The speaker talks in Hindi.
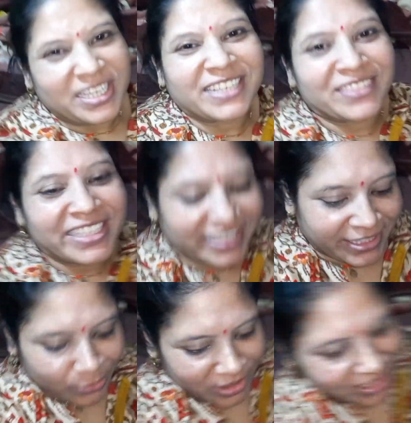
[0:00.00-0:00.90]
अभी टी देख
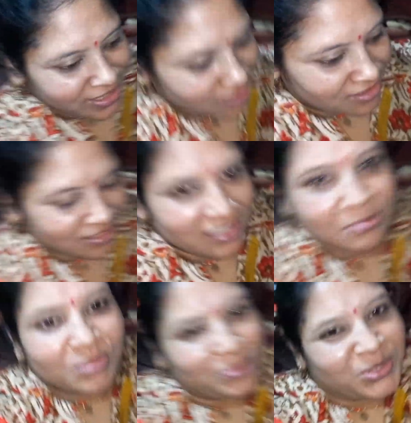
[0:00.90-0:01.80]
रही है थोड़ी देर
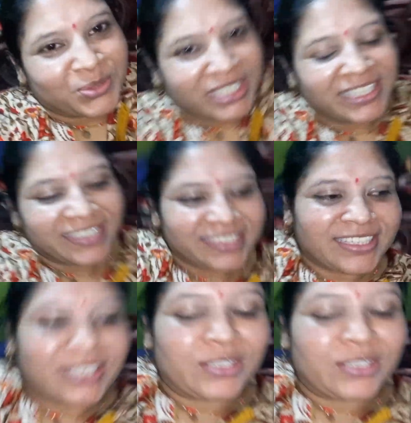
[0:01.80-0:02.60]
मम्मी को देखने देते